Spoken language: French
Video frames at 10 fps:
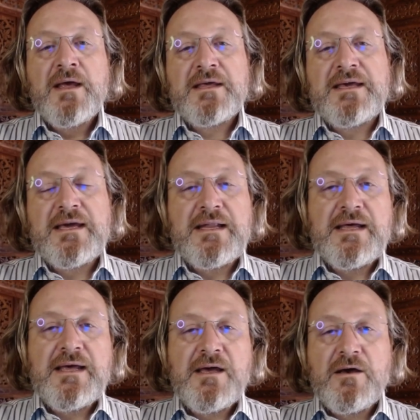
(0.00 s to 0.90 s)
Quelle
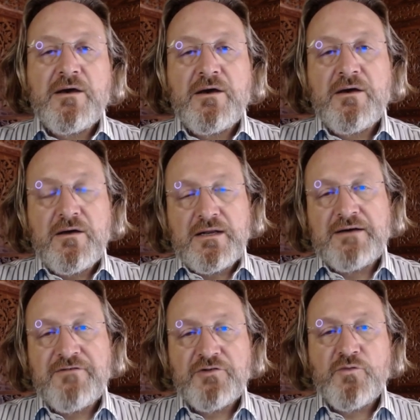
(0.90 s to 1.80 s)
est euh, la
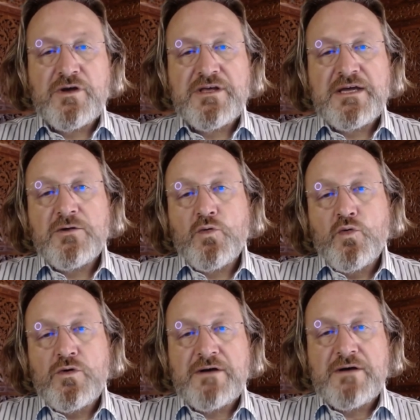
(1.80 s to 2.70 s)
vente moyenne
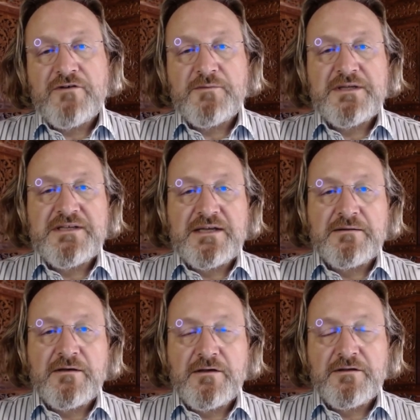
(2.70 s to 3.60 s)
ou la vente
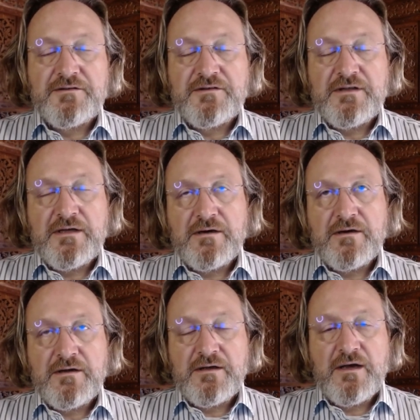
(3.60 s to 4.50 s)
médiane Si
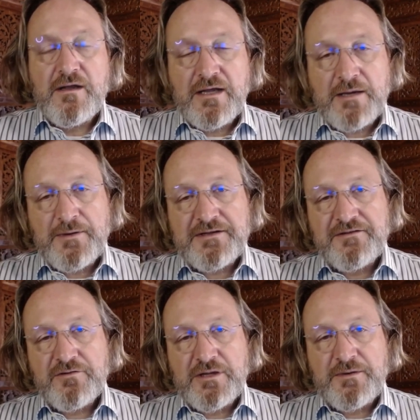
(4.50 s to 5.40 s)
la
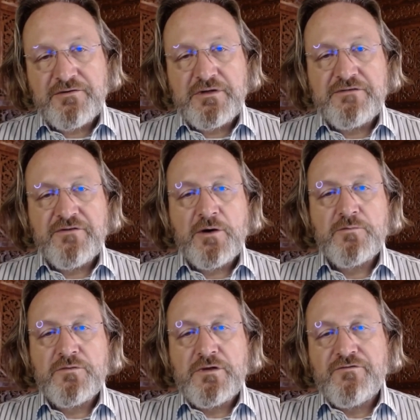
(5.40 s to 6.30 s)
répartition n'est pas uniforme,
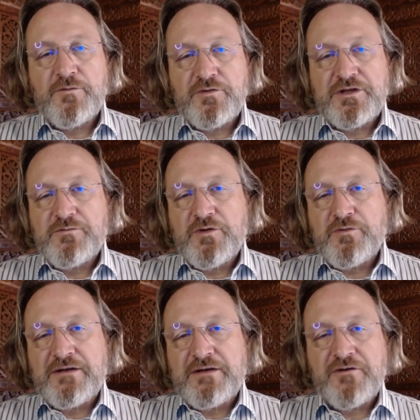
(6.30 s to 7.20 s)
il faut peut-être mieux
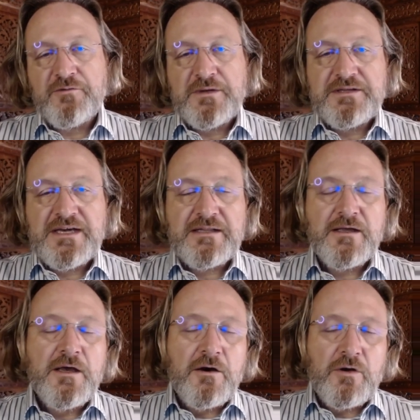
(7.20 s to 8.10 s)
prendre la vente médiane.
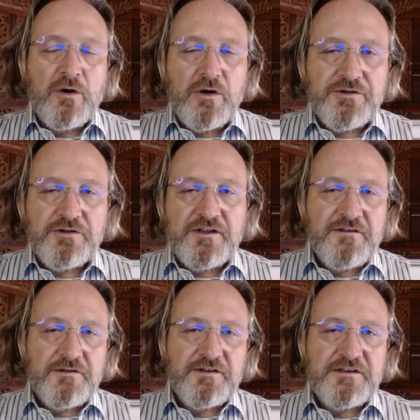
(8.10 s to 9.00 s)
Là, on rentre en,
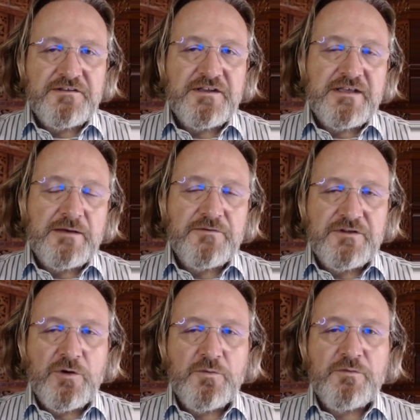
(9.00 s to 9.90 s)
statistique, hein,
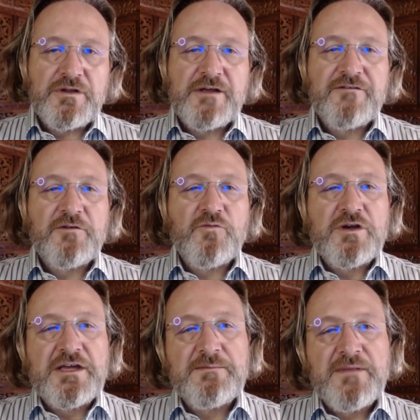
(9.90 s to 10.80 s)
sinon on peut prendre la vente
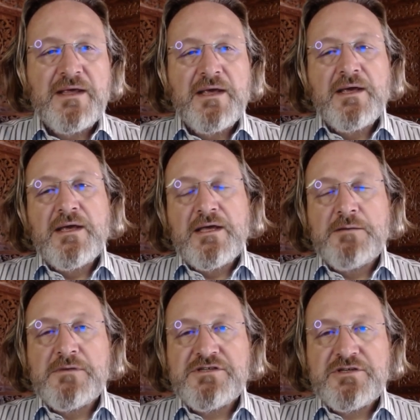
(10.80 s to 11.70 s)
moyenne.
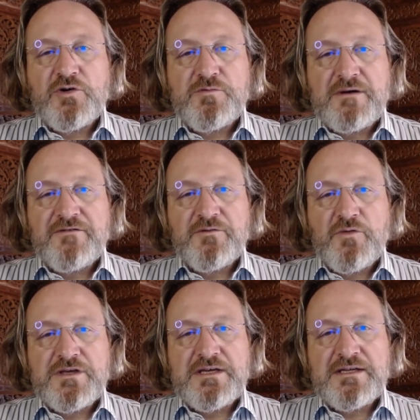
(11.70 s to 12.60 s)
Imaginons que ma vente
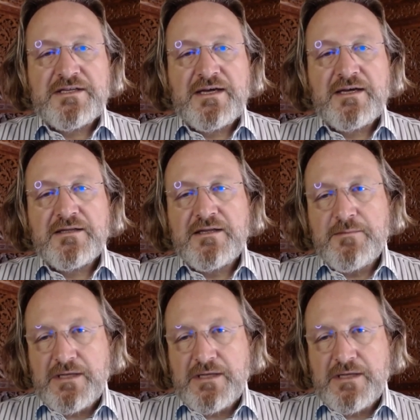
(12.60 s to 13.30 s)
moyenne est à 10 000.